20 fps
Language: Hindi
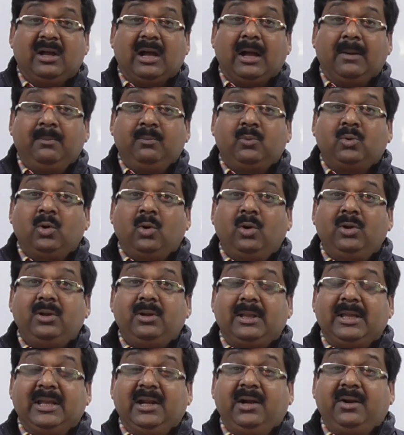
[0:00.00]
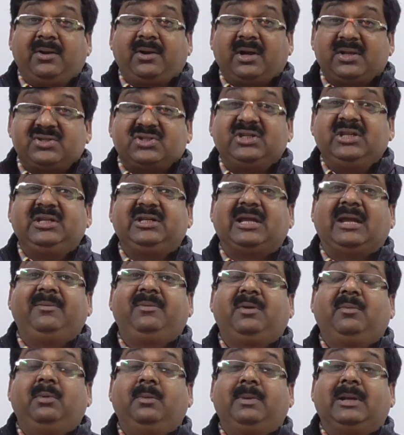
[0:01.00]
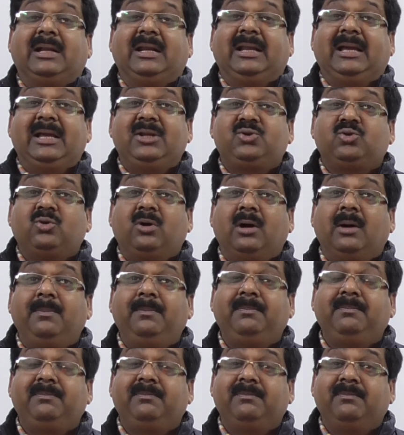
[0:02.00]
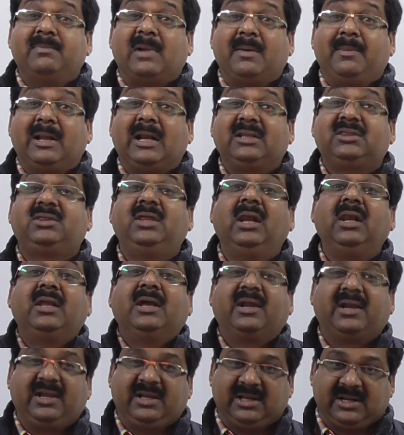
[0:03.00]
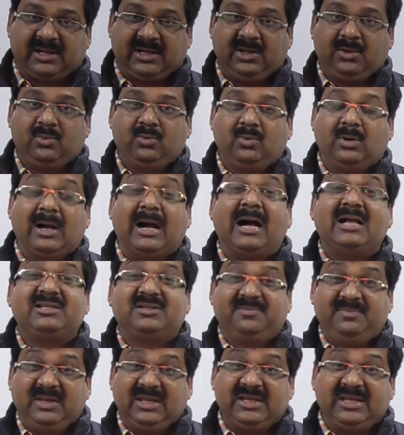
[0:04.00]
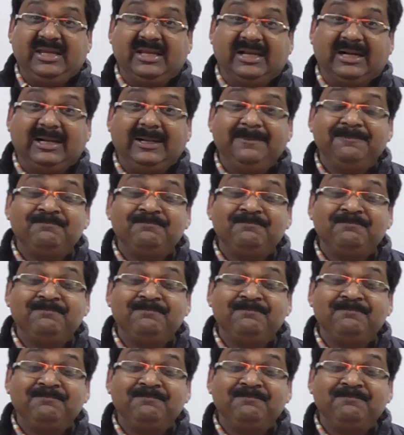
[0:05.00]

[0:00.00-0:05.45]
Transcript: हमको इंटरेस्टिंग टाइम टेबल बनाना है जो हम हमारा दिल करे करने को आज हमने किया